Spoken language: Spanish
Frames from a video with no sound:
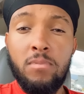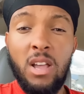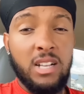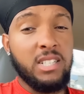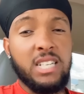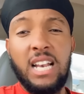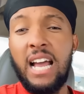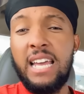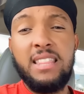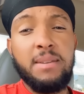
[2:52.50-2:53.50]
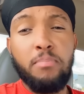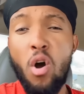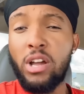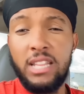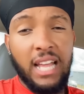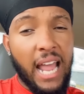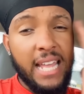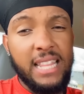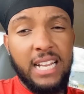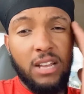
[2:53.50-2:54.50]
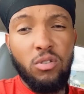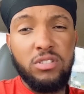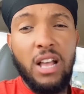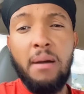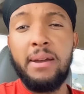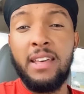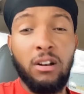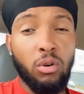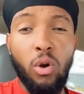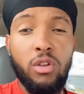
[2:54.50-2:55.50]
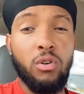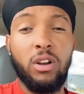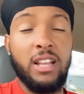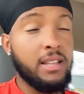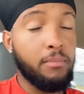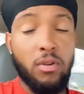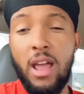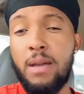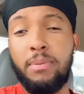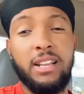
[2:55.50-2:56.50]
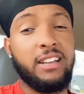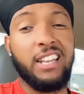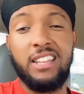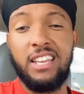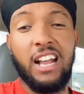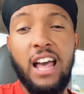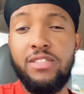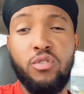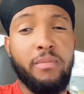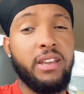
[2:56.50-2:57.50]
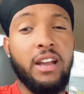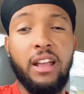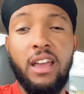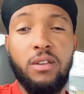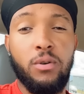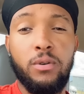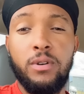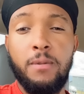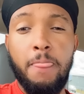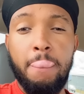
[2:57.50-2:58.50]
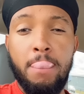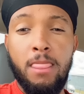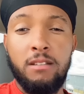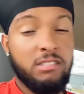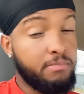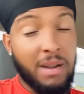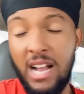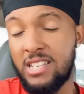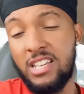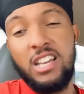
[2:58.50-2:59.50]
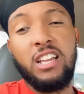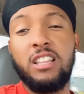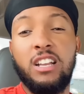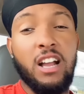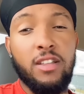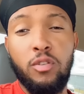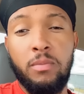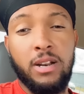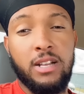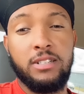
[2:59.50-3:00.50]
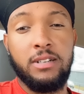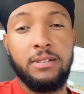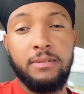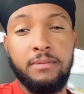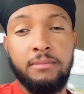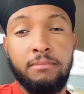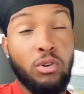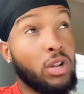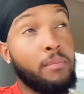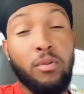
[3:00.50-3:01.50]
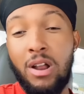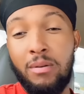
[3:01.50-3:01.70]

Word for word: Así que la gente hipócrita, la gente que no sabe del rollo, que anda por ahí criticándome, que aquello, van a seguir criticándome, raza. Porque por la